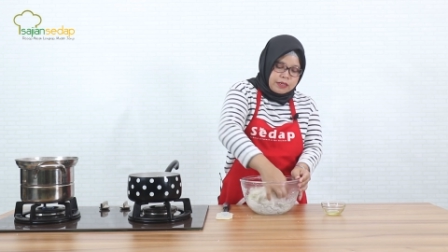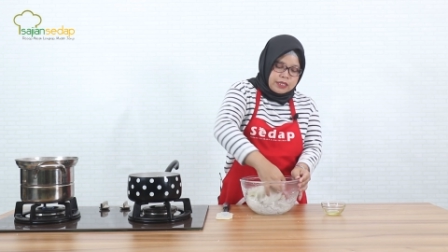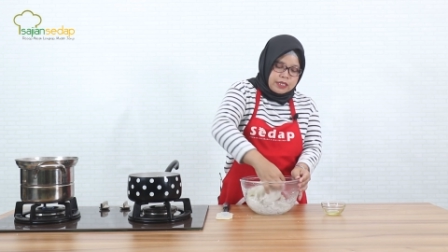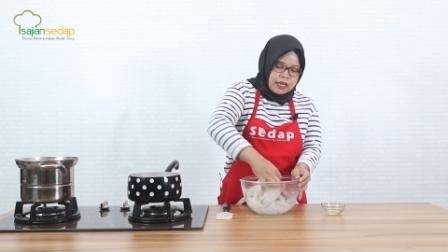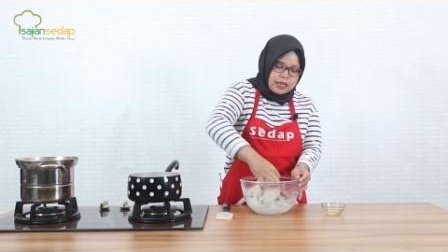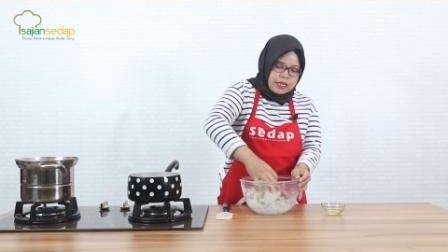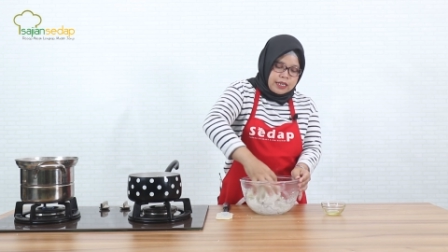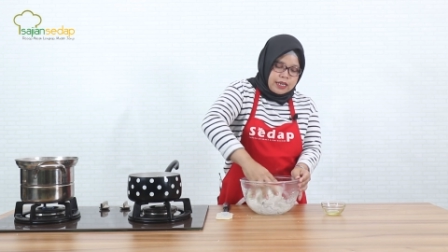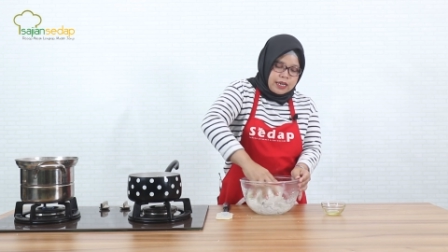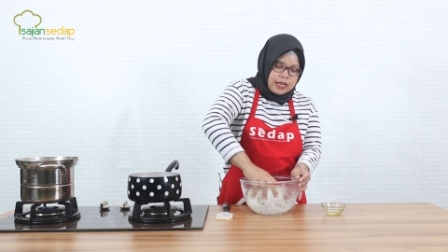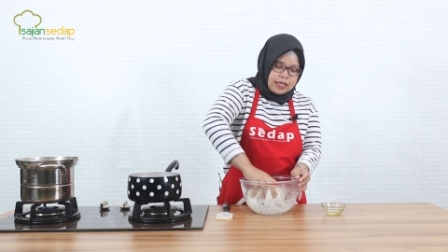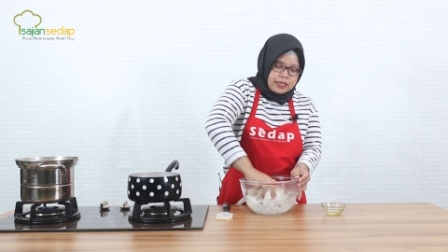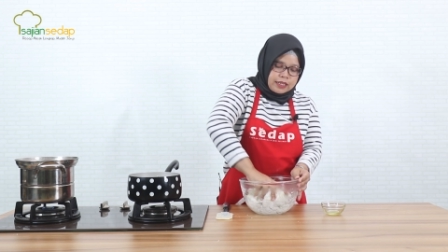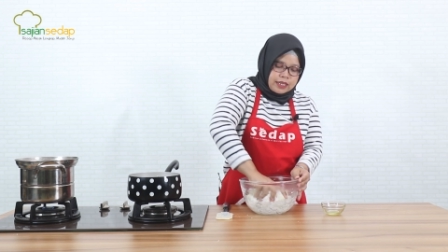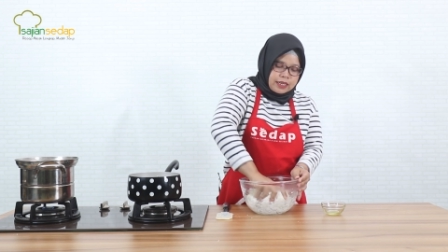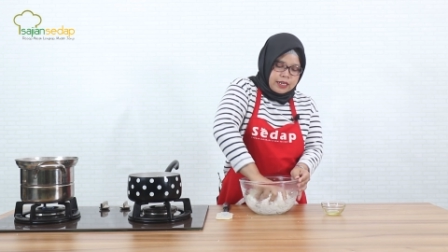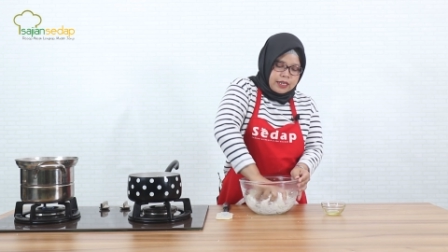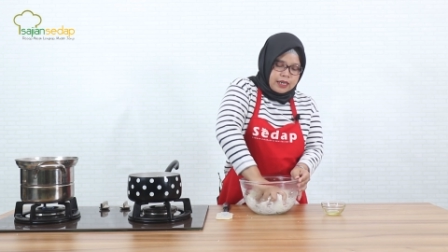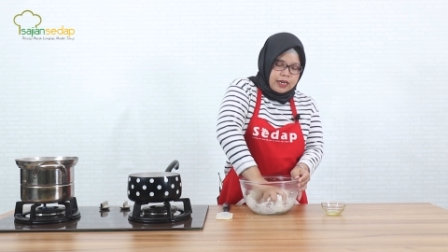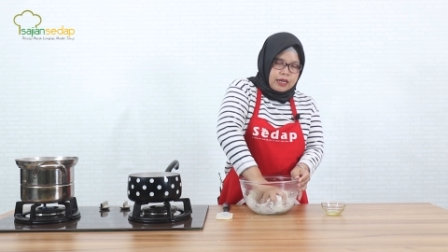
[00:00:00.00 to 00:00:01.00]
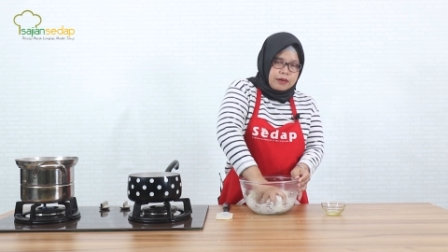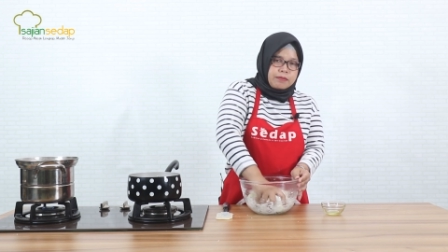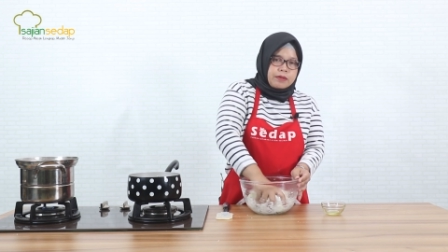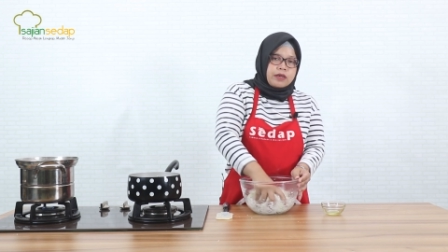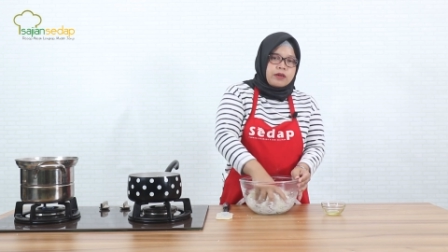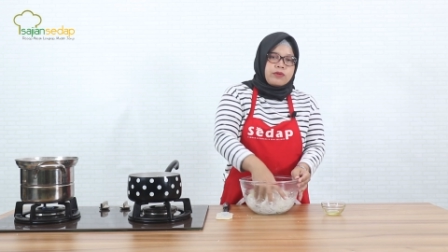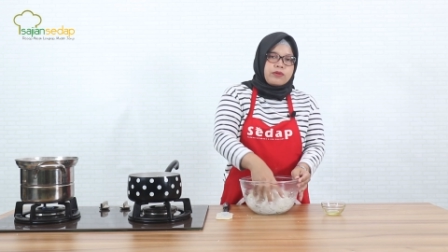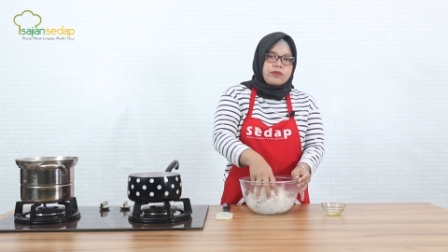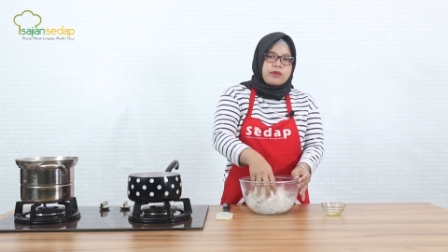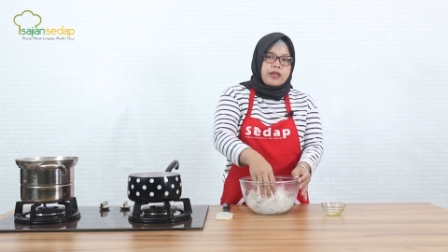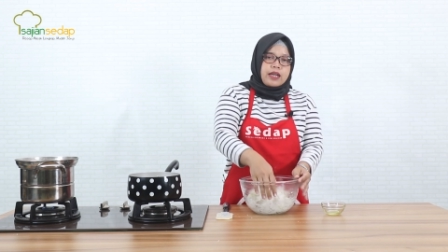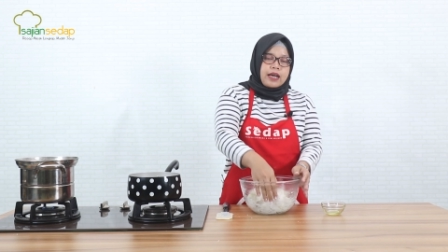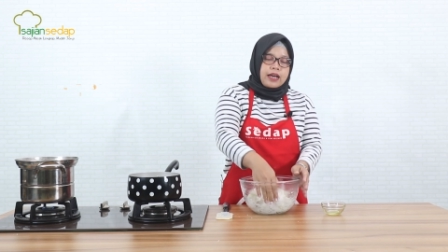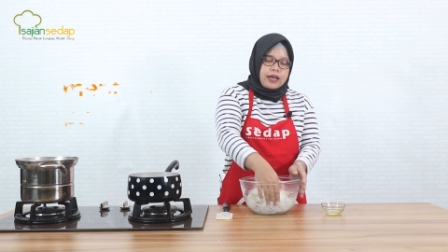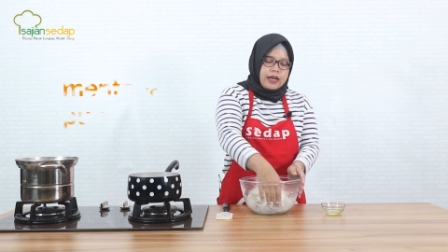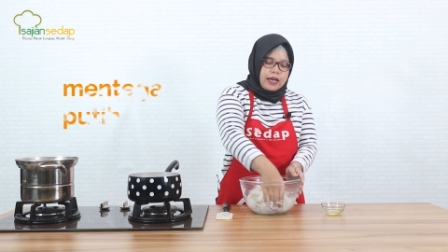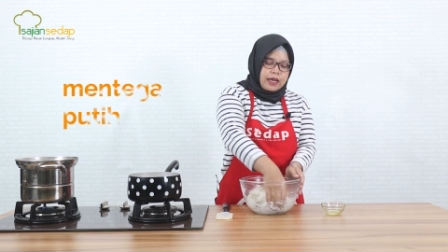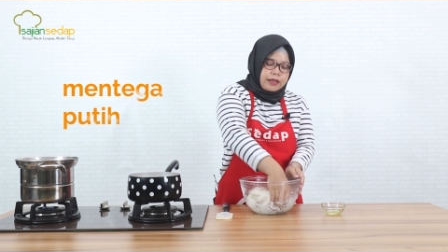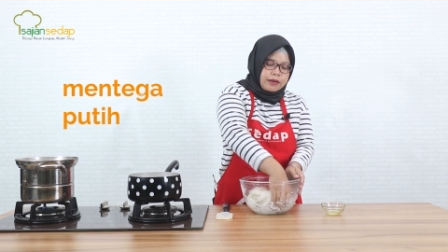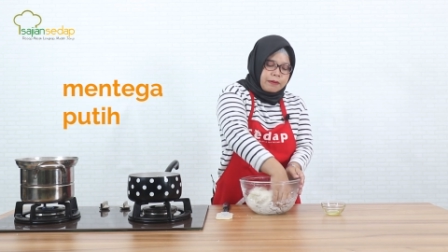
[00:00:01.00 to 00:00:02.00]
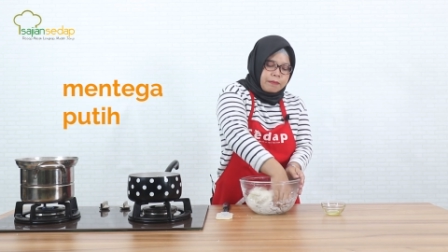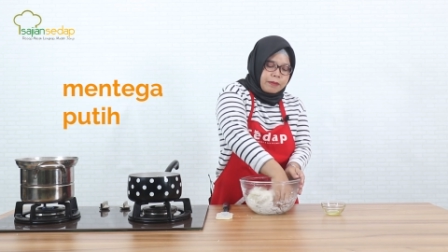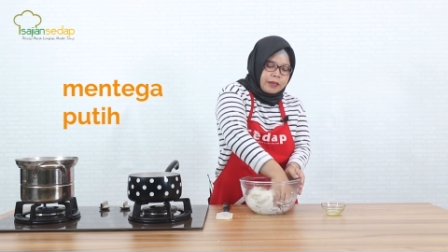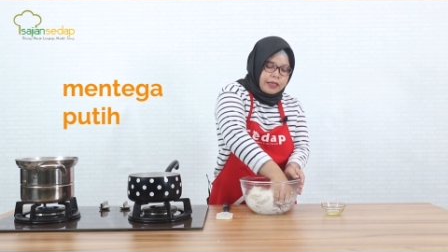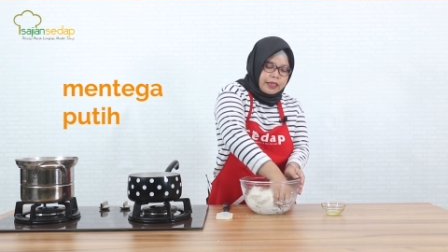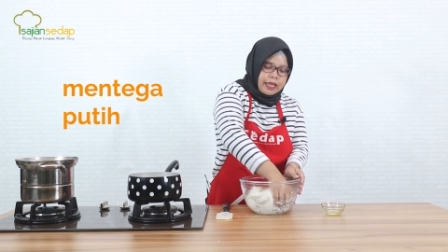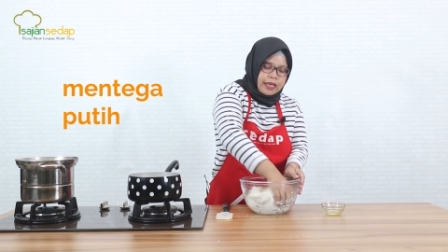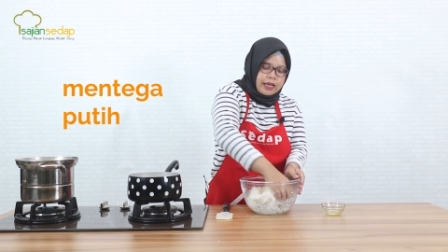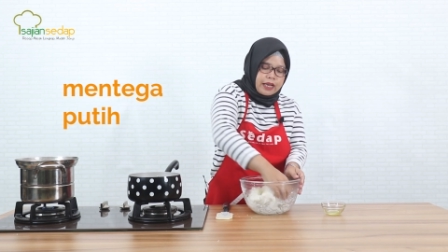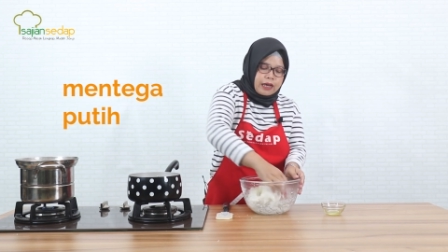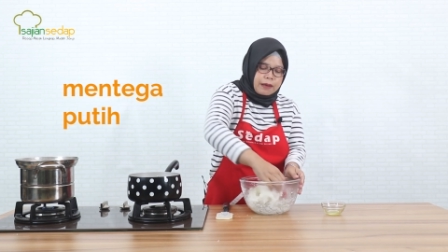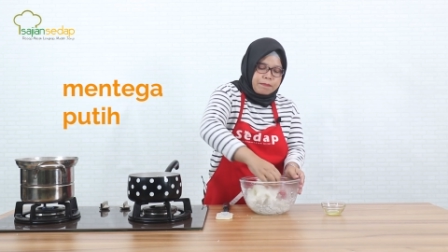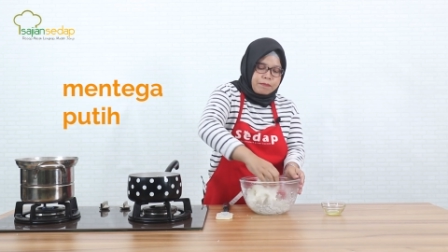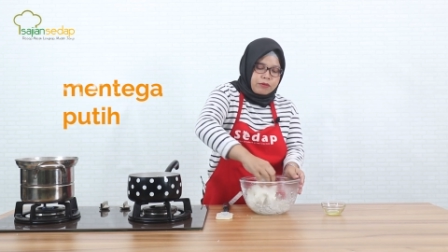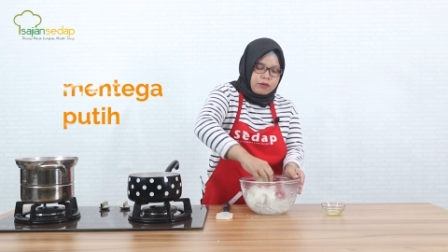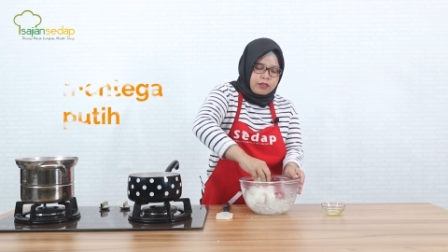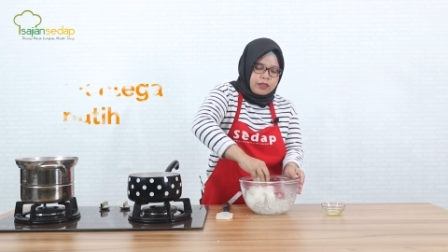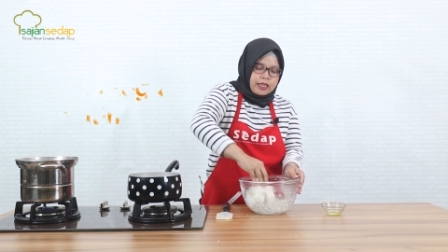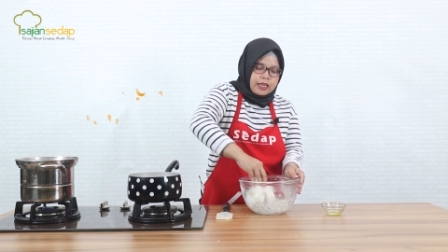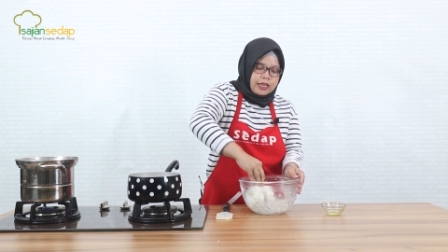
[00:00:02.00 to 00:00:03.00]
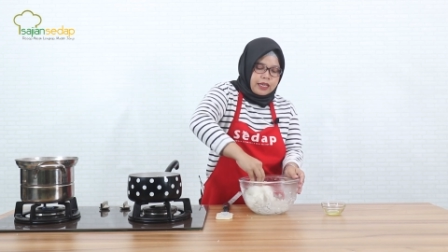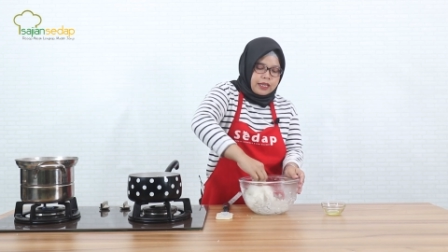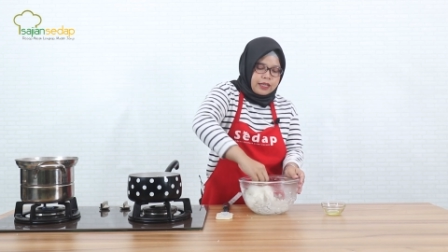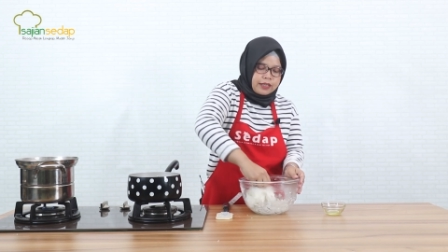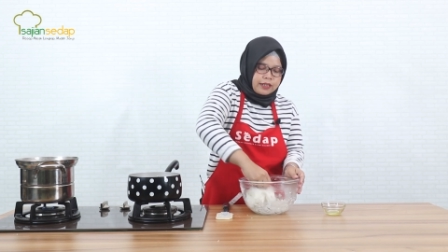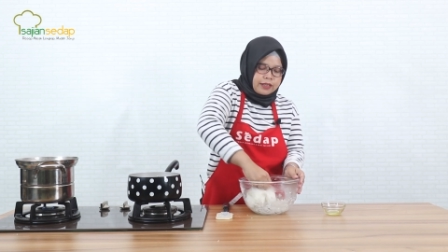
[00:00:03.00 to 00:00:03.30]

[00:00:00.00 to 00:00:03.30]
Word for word: bisa diganti dengan menggunakan mentega putih.